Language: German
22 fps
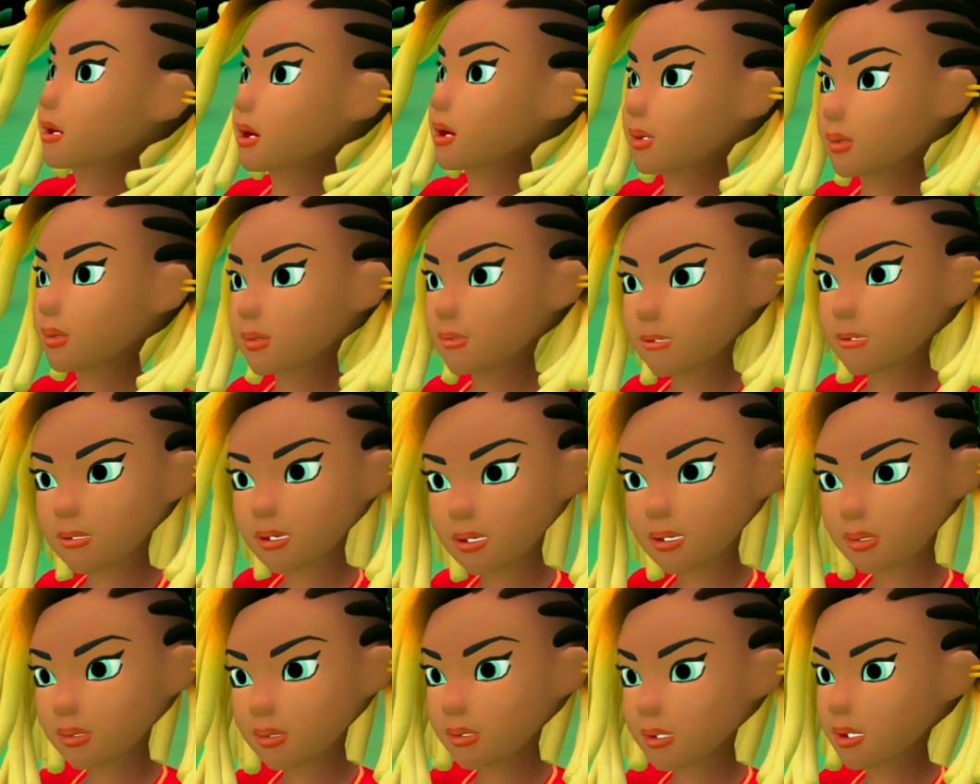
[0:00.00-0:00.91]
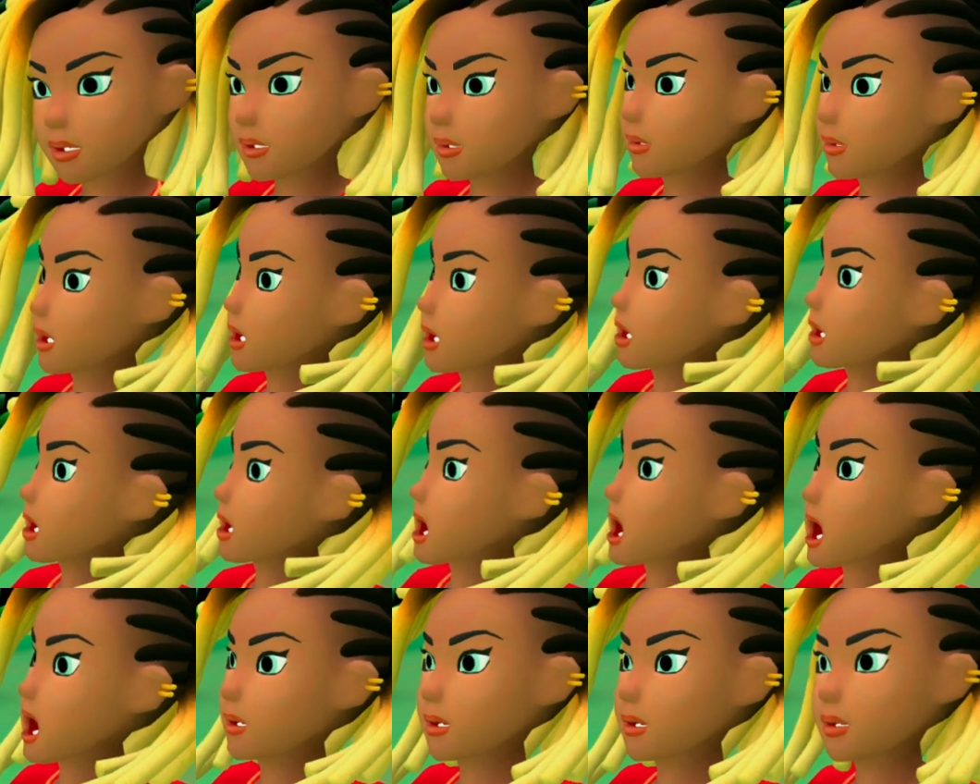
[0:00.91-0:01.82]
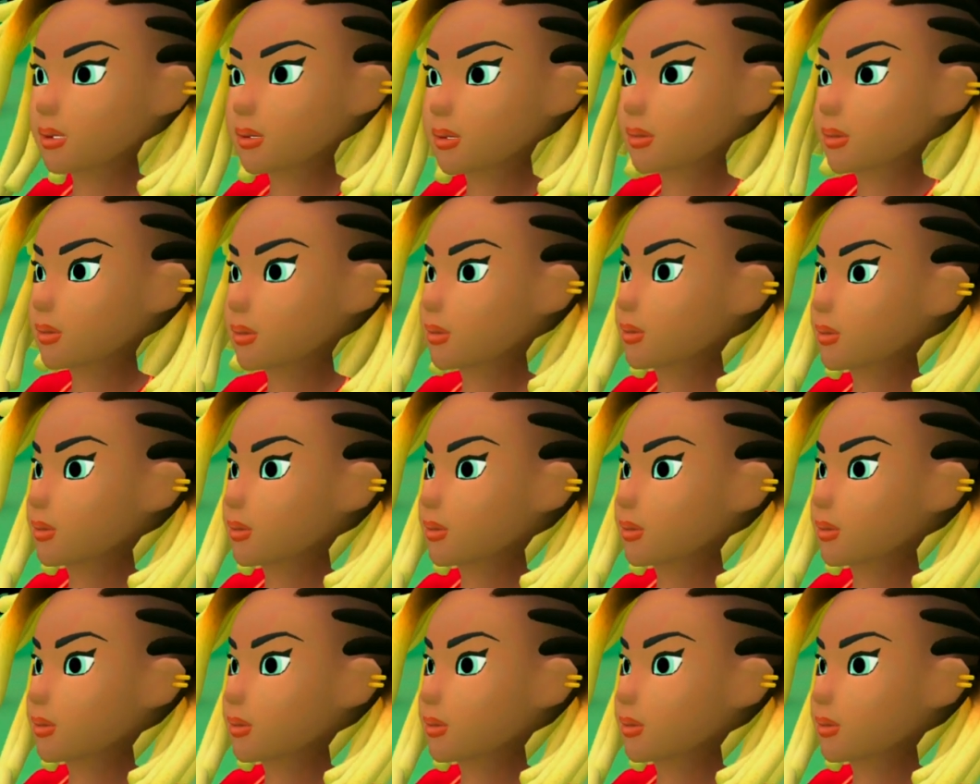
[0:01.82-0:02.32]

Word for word: würde, würde keiner sie überleben.